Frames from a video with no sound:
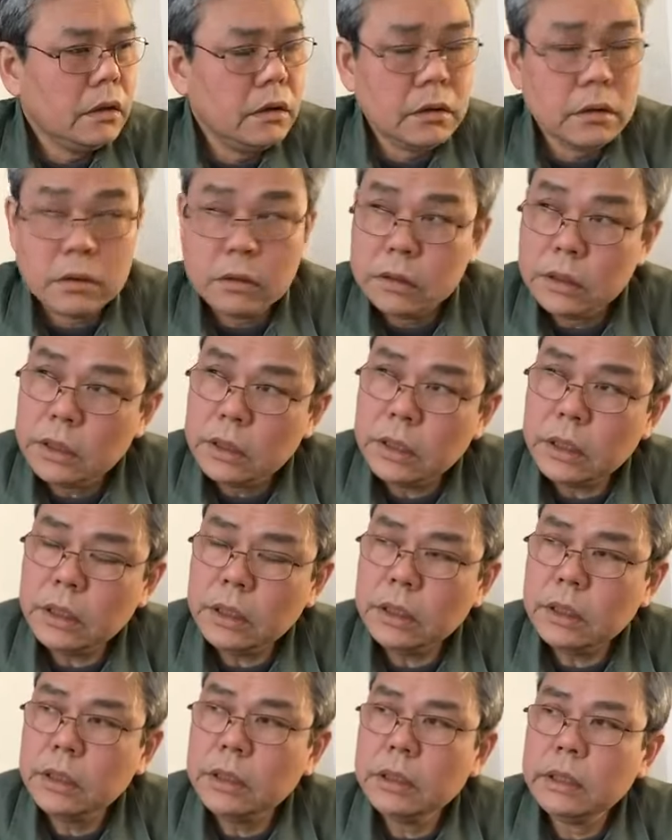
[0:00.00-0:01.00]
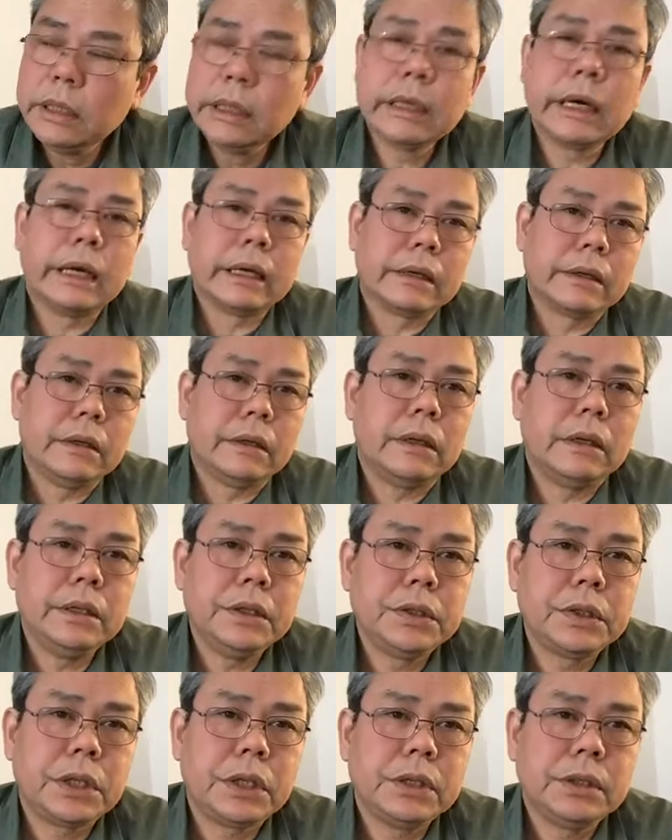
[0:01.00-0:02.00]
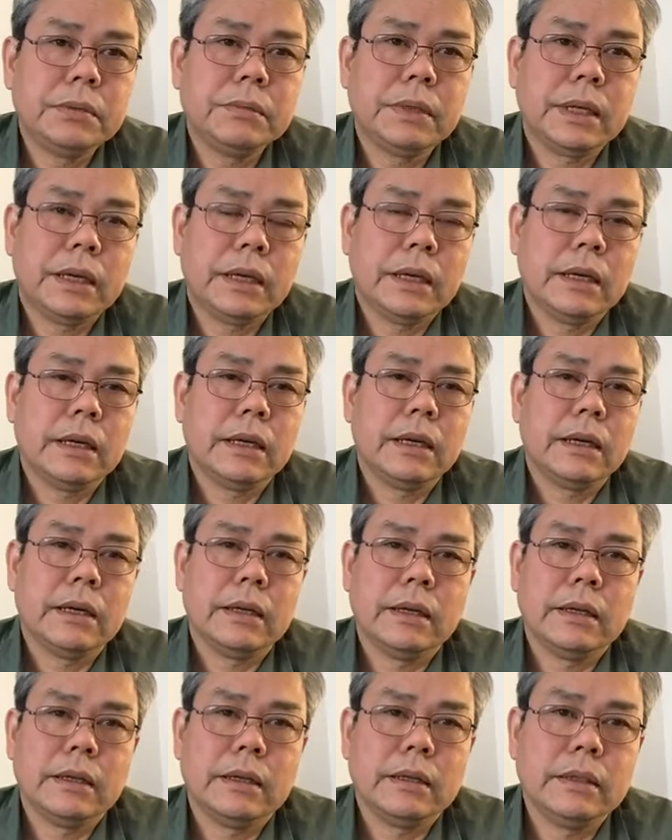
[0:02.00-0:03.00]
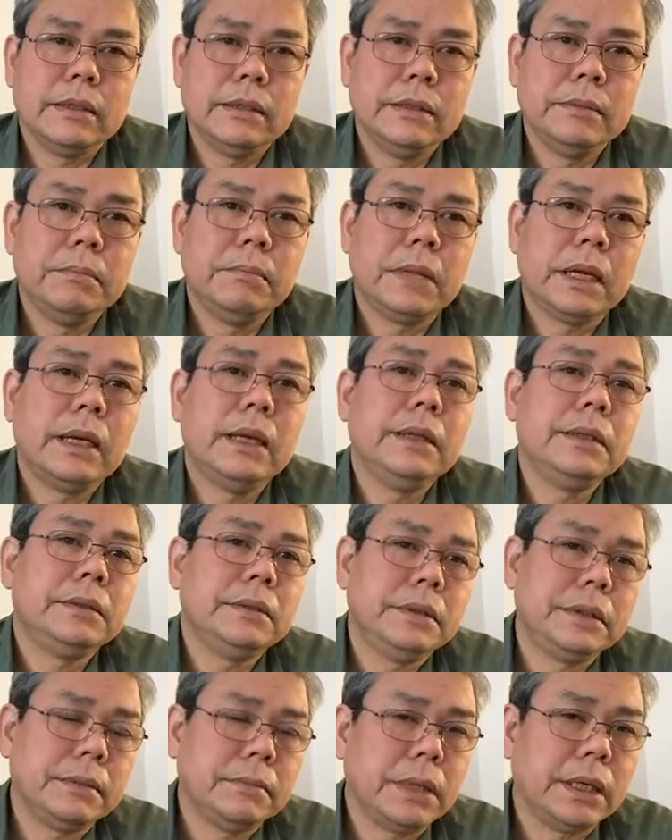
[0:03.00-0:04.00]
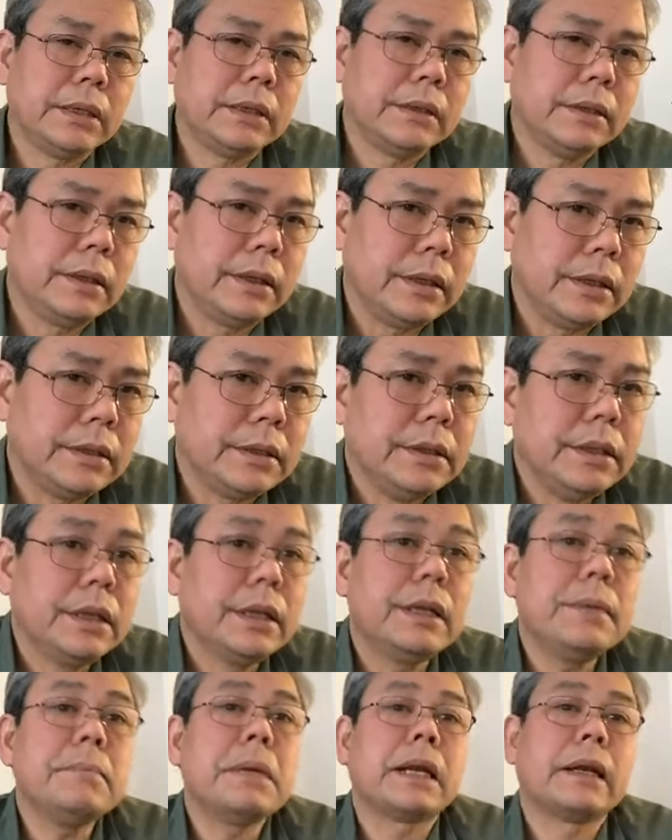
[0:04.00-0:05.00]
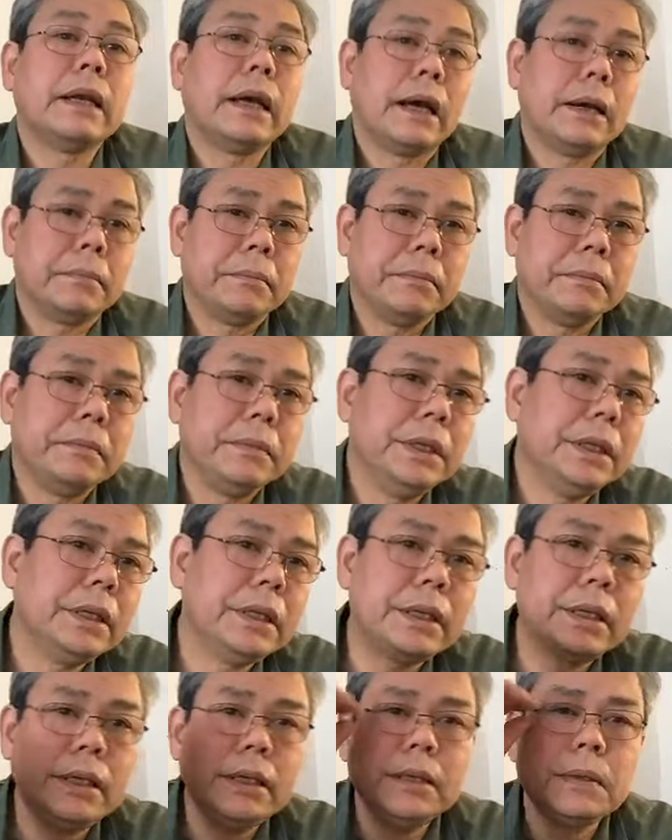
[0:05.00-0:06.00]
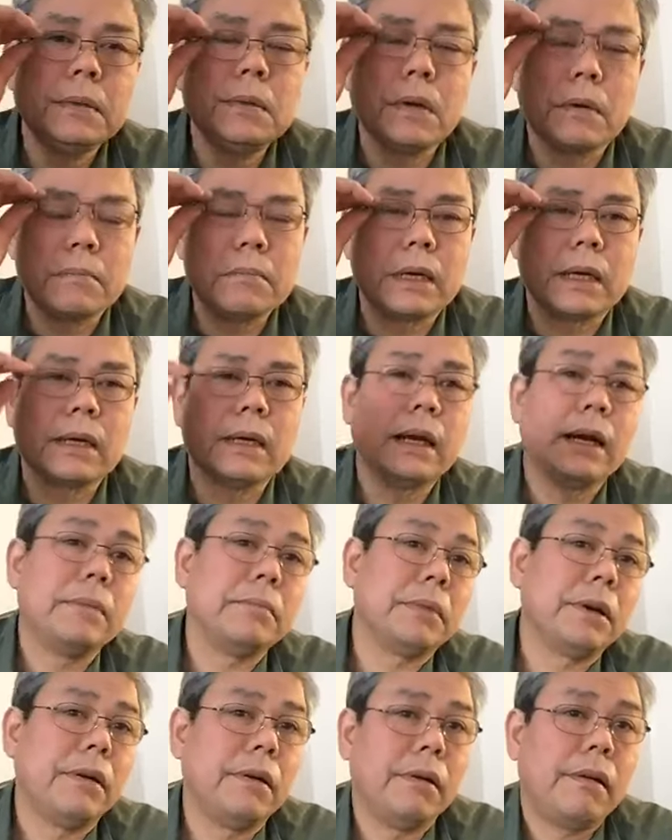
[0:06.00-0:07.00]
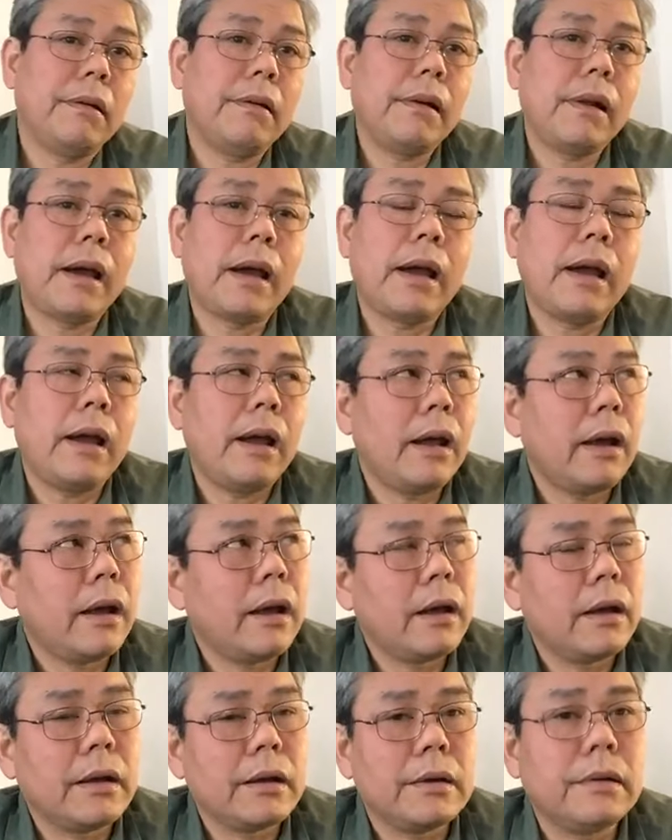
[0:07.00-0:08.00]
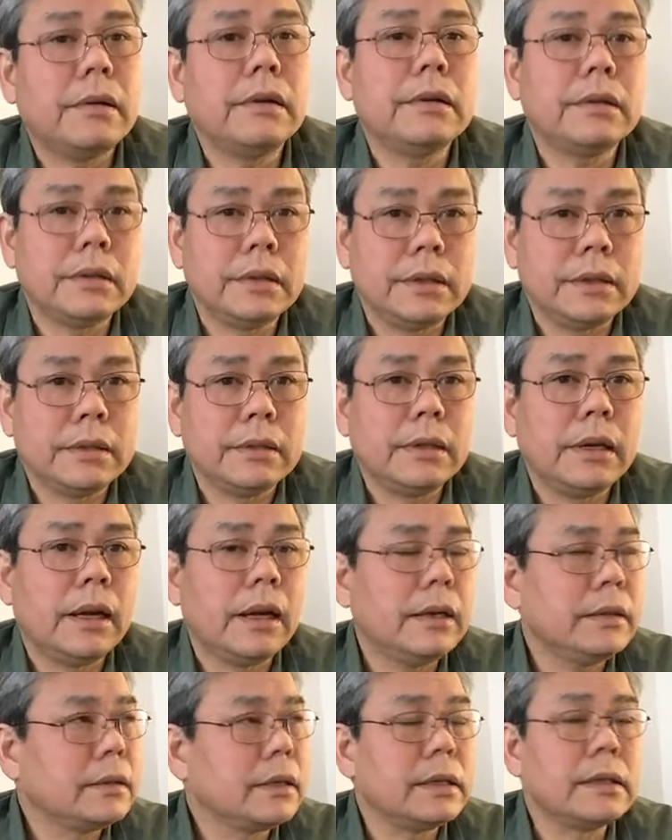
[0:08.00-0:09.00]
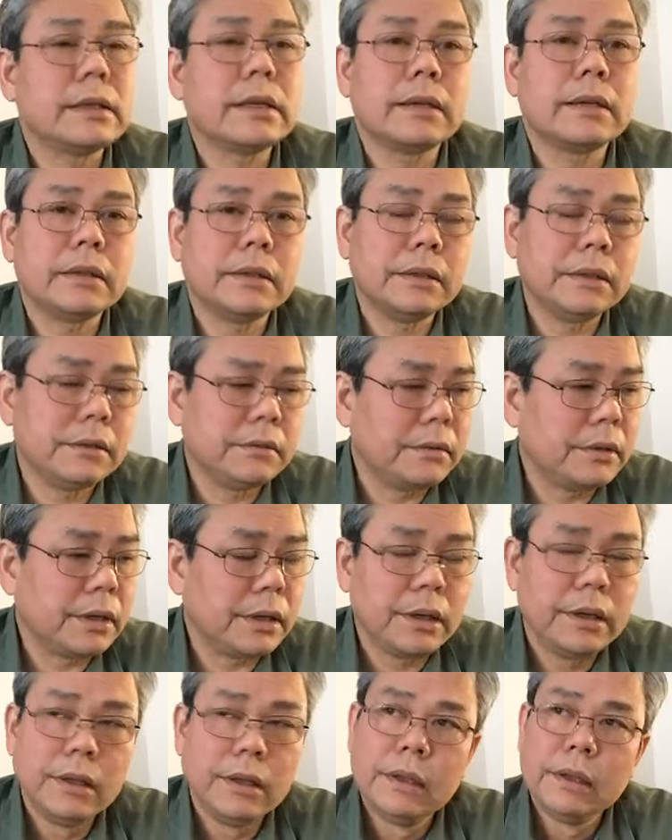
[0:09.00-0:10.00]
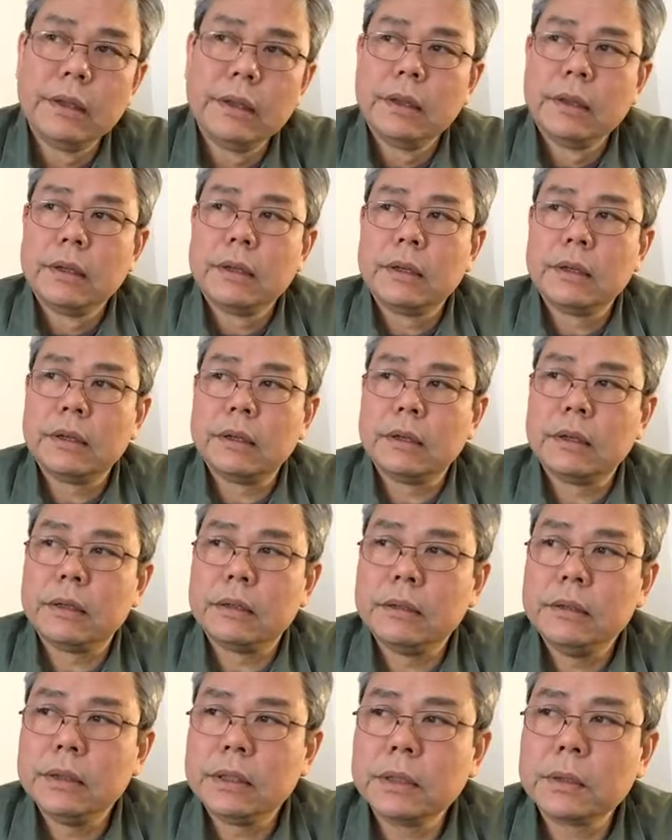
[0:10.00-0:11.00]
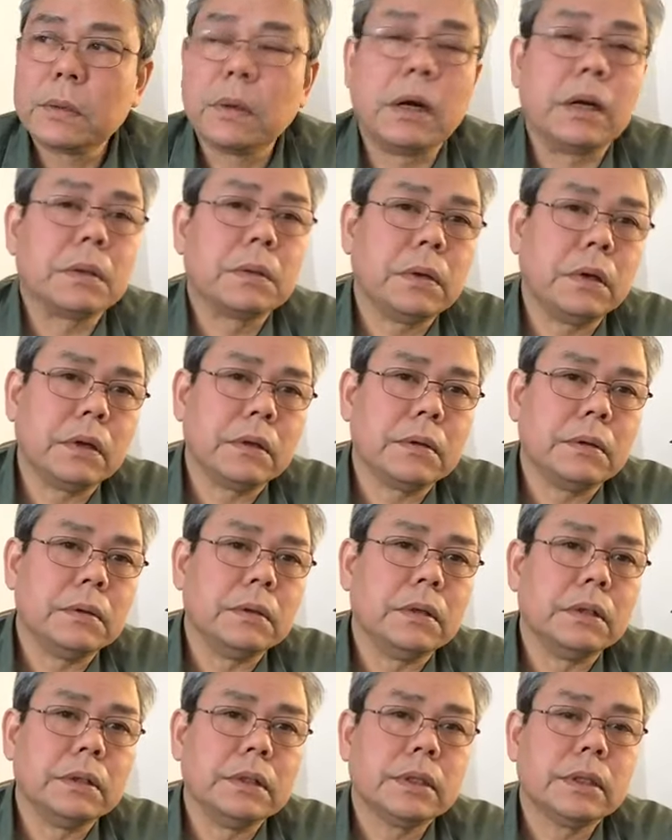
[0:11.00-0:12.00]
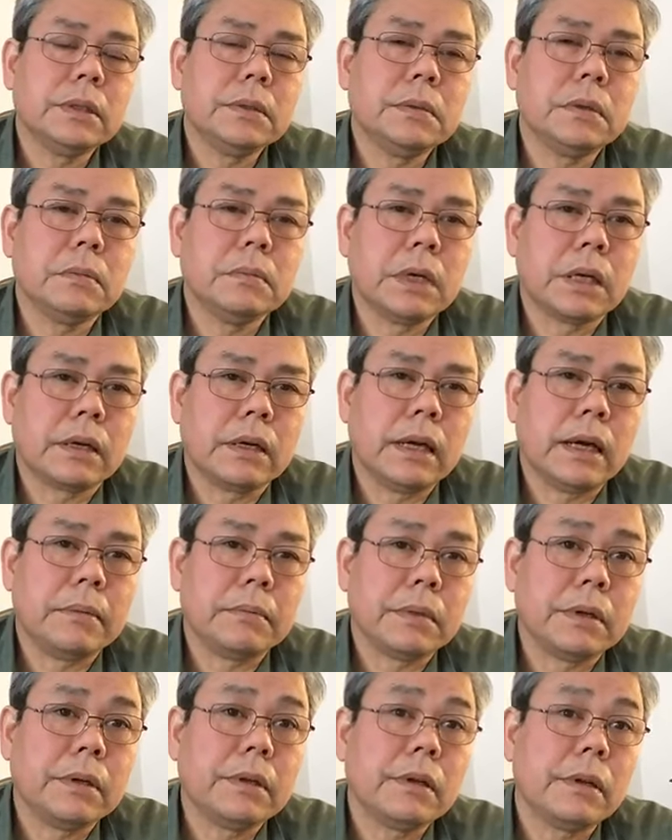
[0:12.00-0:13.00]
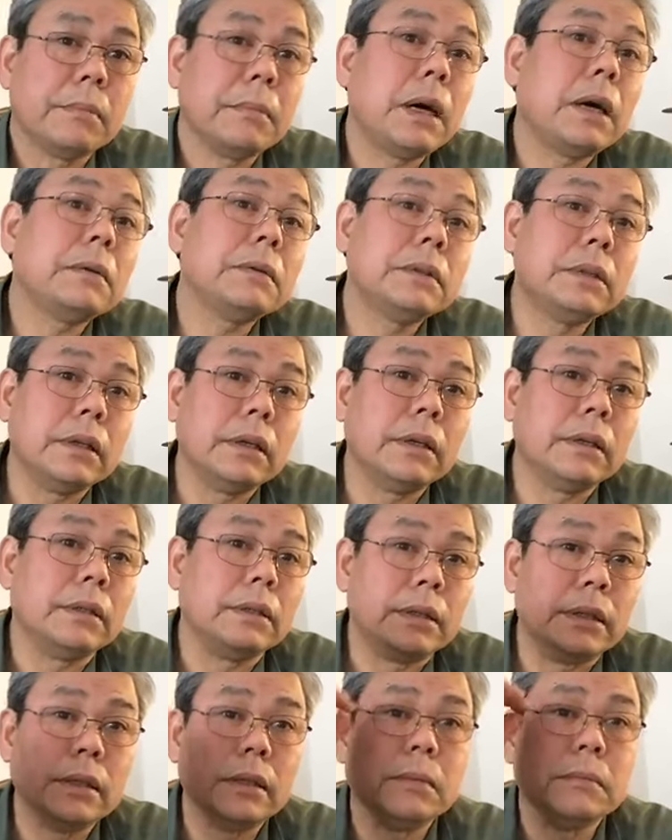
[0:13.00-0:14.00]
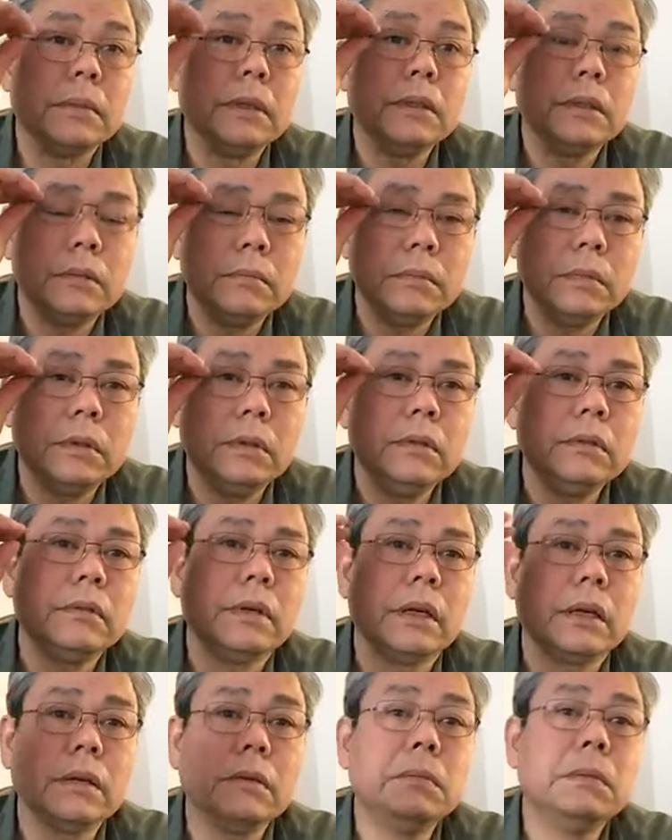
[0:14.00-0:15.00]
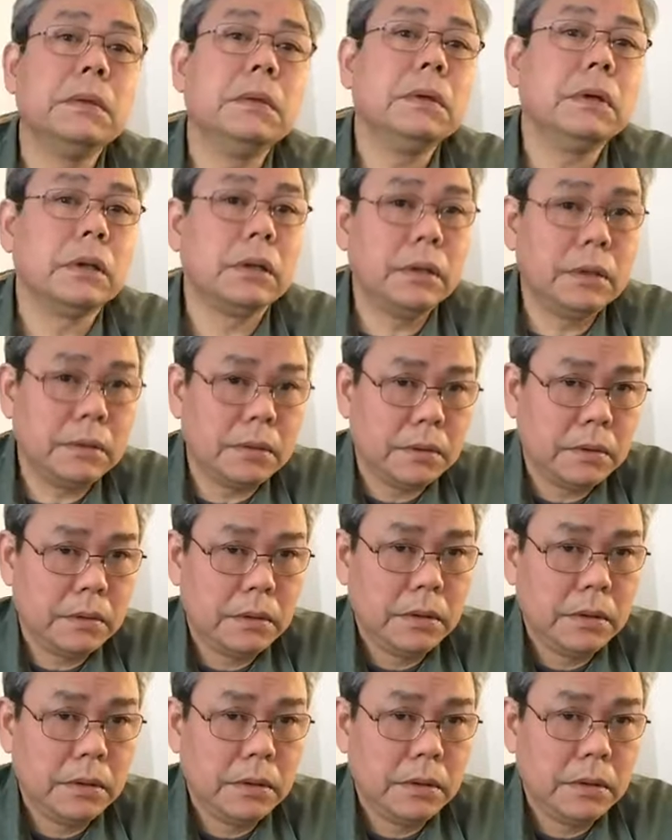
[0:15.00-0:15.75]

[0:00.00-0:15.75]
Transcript: những cái hình ảnh đó cho chúng ta như ban lễ tôi trình bày đó là những cái mật đàm những cái cuộc mật đàm nó đã à, có rồi nó đã xảy ra rồi và uh, những cái thỏa thuận của những cái cuộc mật đàm đó là bao giờ thì mới công bố và công bố ở đâu